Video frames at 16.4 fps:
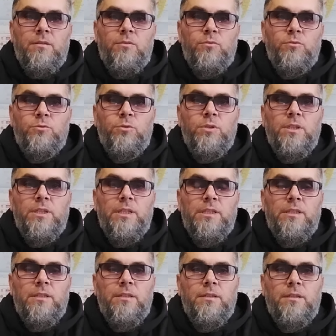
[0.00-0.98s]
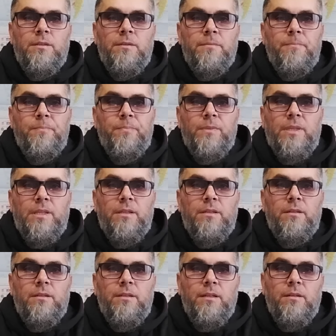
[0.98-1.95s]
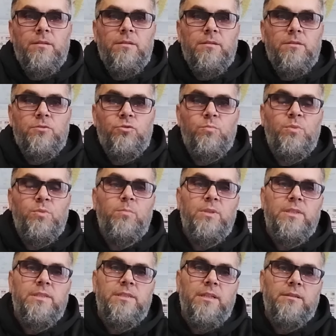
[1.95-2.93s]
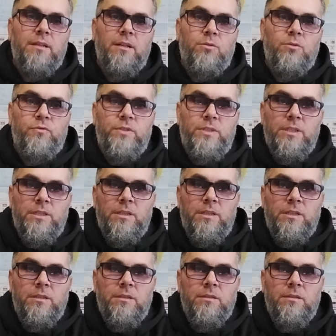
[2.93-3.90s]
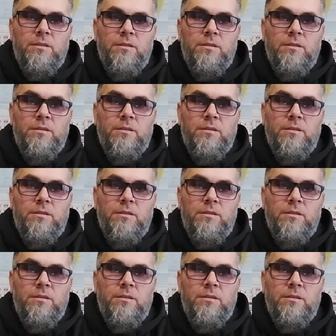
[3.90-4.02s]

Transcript: У других это, чтобы был сад, как у всех.